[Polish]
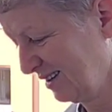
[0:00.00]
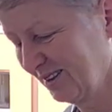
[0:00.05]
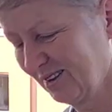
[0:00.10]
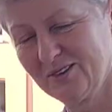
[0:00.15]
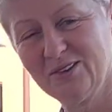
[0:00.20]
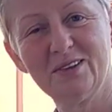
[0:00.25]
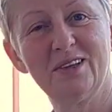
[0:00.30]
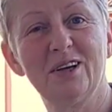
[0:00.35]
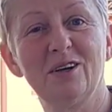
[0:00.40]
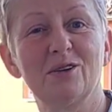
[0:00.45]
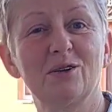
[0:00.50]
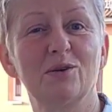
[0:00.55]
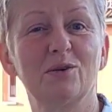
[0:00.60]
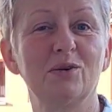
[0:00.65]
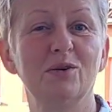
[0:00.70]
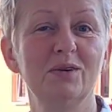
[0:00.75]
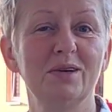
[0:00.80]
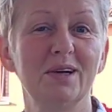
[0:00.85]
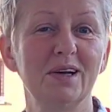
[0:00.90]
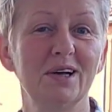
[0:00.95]
kogutek, tu
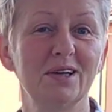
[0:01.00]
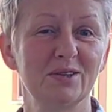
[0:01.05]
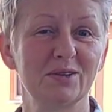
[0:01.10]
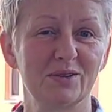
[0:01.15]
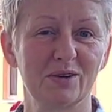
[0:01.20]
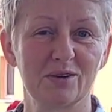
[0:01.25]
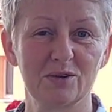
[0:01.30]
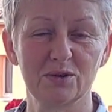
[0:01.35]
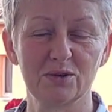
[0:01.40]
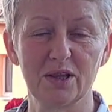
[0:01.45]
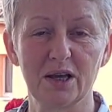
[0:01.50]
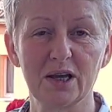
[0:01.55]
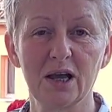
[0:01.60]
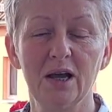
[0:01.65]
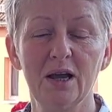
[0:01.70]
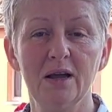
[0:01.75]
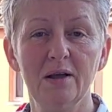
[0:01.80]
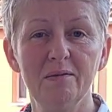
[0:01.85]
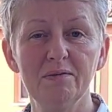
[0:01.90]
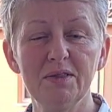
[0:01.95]
kurka, tu kogutek.
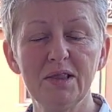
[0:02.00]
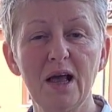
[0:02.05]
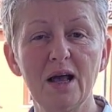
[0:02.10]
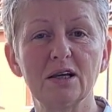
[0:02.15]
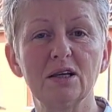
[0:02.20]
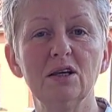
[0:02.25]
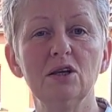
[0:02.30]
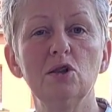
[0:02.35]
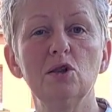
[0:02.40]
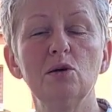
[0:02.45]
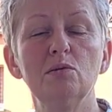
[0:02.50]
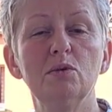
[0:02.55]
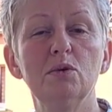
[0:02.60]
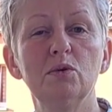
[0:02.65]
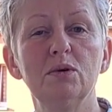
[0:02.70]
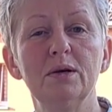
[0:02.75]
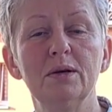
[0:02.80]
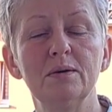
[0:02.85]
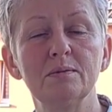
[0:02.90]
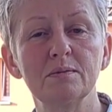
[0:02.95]
Tak, i to
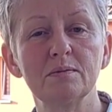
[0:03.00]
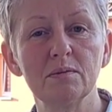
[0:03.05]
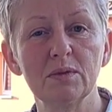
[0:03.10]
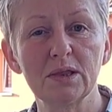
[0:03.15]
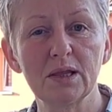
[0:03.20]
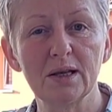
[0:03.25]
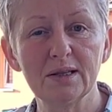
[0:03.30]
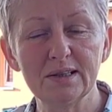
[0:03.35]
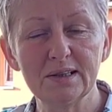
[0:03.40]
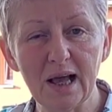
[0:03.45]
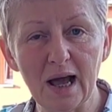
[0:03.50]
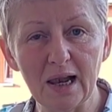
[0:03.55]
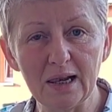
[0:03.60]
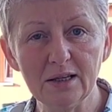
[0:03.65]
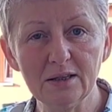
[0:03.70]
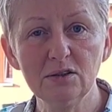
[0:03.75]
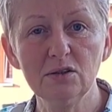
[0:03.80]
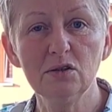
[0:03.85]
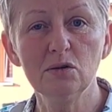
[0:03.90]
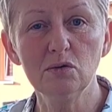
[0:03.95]
był
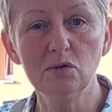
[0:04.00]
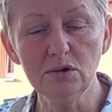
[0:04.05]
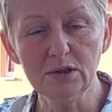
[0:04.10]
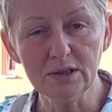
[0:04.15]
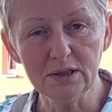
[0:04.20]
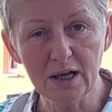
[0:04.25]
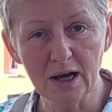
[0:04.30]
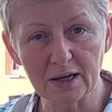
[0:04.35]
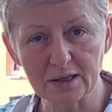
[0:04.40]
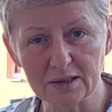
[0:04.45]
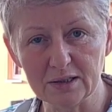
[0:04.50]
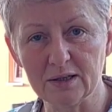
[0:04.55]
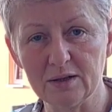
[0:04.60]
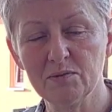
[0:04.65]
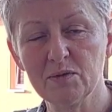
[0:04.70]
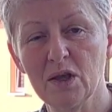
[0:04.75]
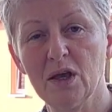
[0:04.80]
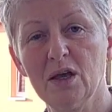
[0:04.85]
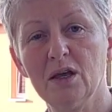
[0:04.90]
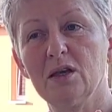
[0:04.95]
talent kulinarny.
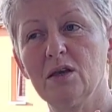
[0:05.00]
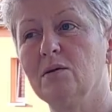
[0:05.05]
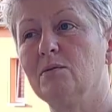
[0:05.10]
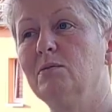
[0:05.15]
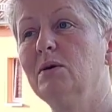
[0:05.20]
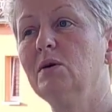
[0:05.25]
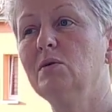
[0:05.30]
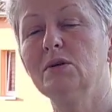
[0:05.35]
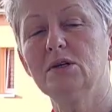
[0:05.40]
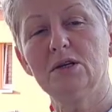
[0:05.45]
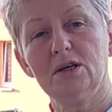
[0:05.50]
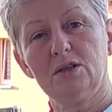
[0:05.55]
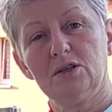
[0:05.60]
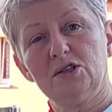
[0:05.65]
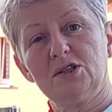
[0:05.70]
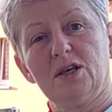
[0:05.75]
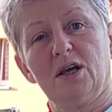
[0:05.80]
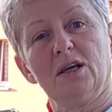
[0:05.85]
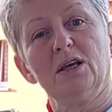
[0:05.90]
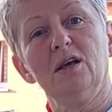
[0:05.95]
I były kiedyś
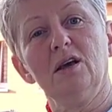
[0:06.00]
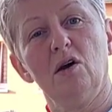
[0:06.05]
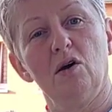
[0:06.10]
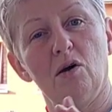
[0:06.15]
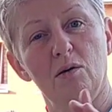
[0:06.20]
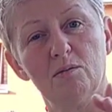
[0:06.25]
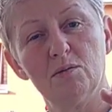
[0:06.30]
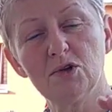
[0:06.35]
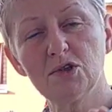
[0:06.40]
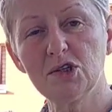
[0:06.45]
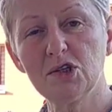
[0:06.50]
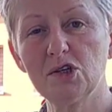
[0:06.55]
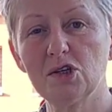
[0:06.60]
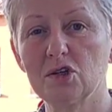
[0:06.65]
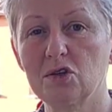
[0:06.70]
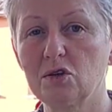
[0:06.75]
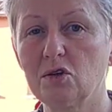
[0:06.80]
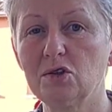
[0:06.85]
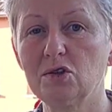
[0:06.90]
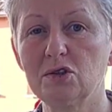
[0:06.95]
takie, o, może się
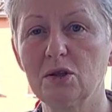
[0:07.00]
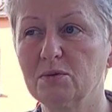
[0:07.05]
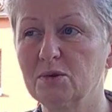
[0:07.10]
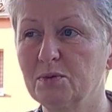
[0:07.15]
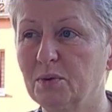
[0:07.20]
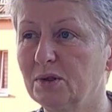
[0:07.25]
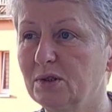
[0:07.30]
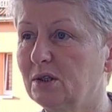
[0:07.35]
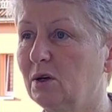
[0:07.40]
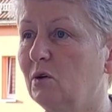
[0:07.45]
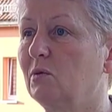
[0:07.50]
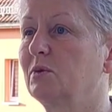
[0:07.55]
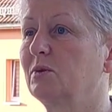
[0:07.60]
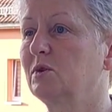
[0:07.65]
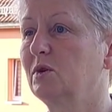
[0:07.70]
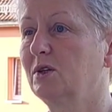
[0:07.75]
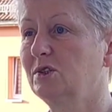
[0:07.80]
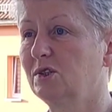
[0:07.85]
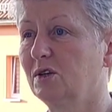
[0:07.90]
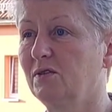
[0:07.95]
ktoś z tym spotkał,
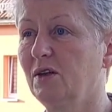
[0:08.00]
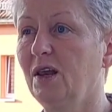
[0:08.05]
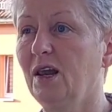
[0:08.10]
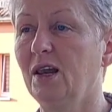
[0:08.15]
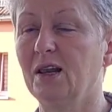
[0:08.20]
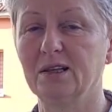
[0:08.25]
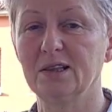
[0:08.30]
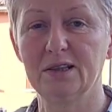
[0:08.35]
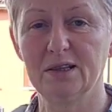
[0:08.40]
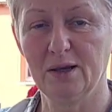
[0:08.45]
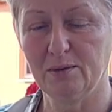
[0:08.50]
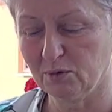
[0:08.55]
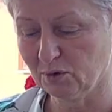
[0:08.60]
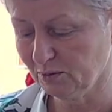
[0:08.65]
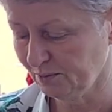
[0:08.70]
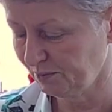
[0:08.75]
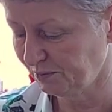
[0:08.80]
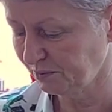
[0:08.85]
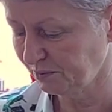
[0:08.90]
słuchajcie, wiele lat temu,